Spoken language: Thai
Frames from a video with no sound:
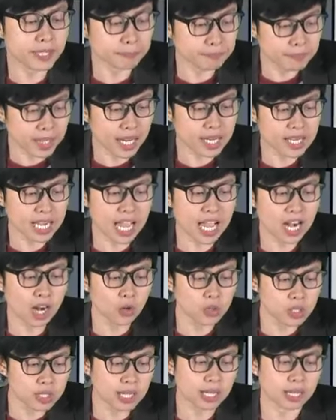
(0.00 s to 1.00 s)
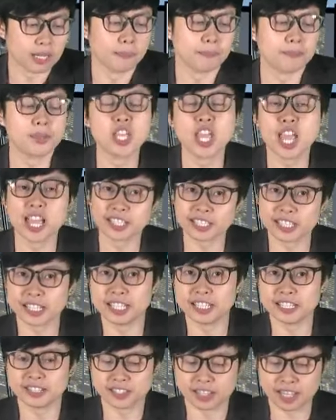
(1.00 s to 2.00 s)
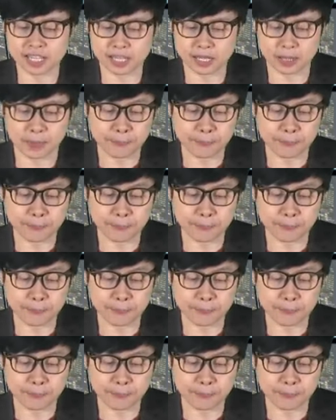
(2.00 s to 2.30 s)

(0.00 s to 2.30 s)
สัปดาห์หน้าเราเลือก PSTC